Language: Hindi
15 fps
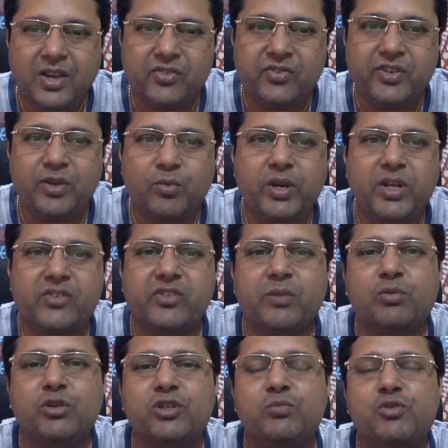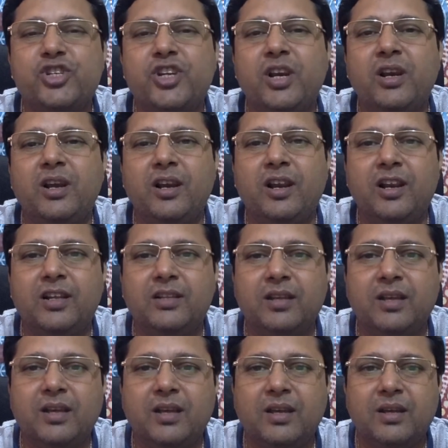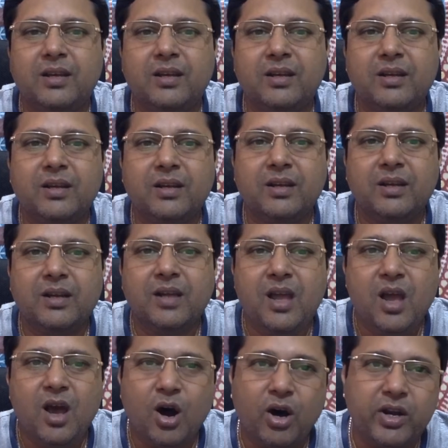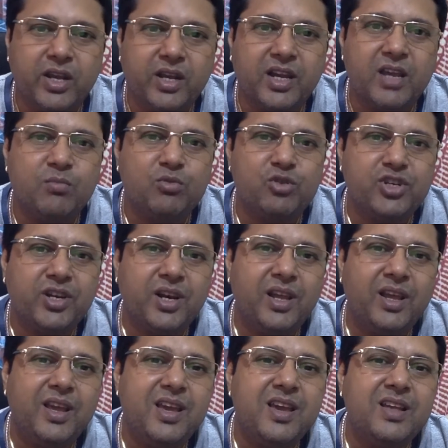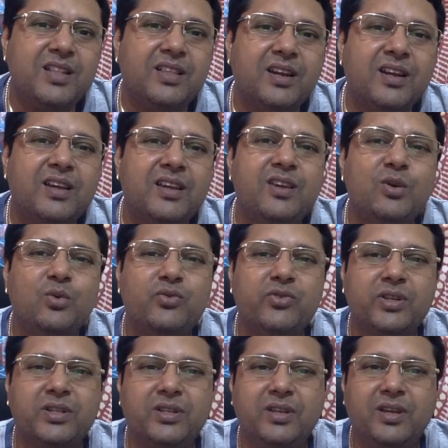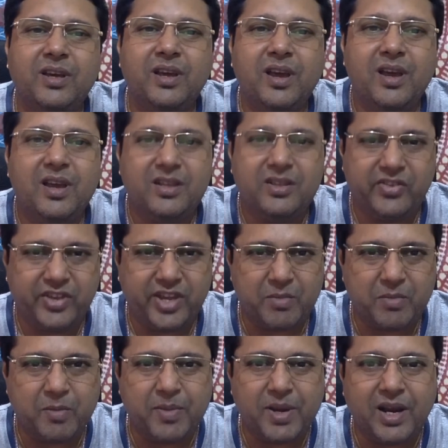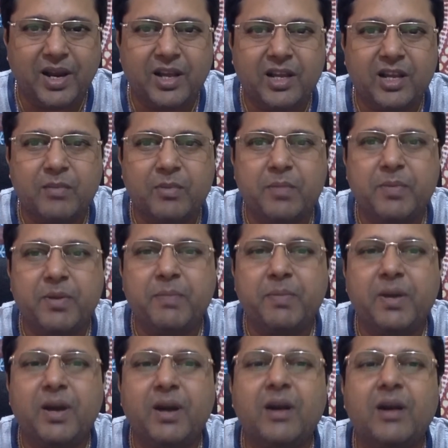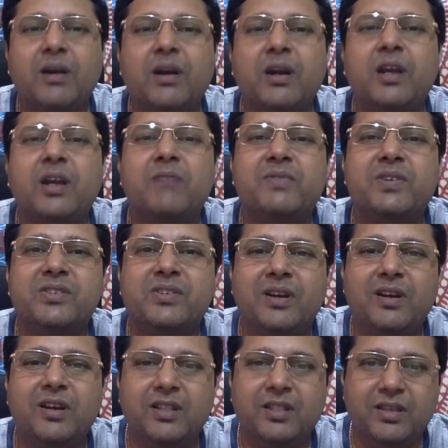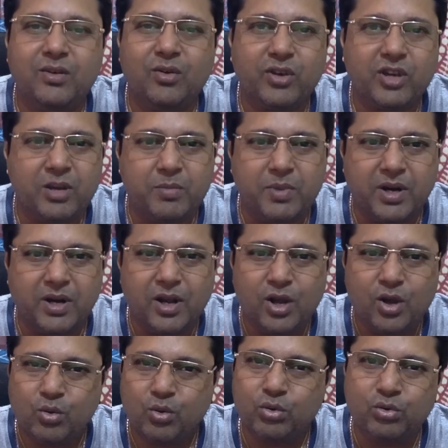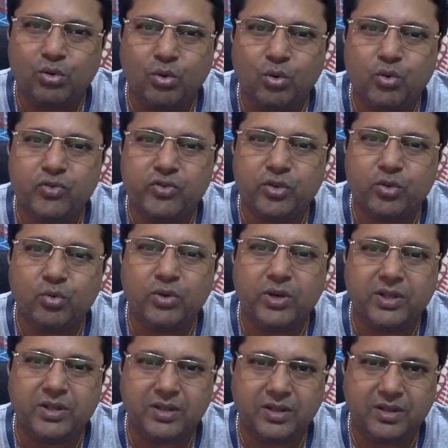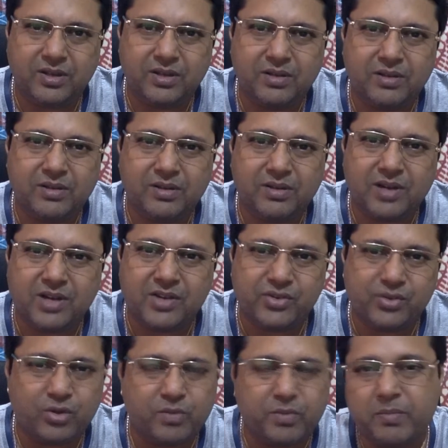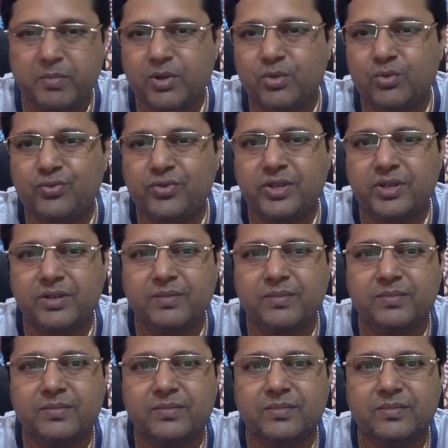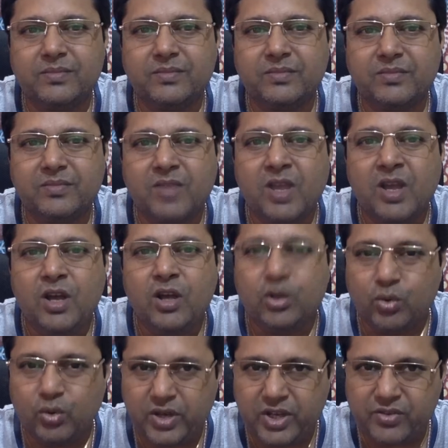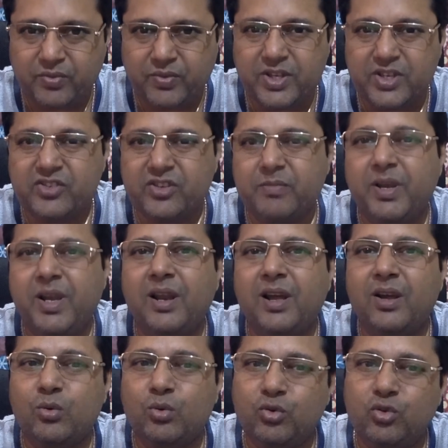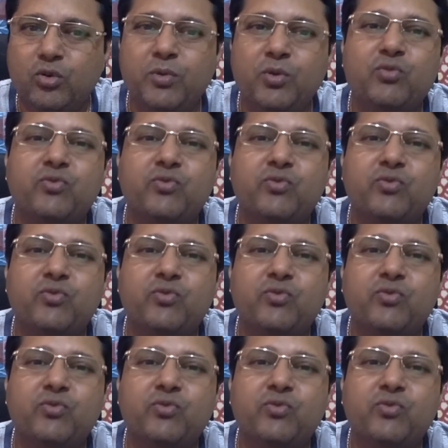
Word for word: इससे उन्हें सब कुछ मुश्किल लगने लगता है और ये कई मुश्किलें एक तरह की हो सकती है जैसे कई बार महिलाएं कभी अपने प्यार ना करने का फैसला लेती है और कई बार खुद को लोगों से दूर रखती है खास तौर पर मर्दों से तो इस वजह से महिलाएं खुद को भी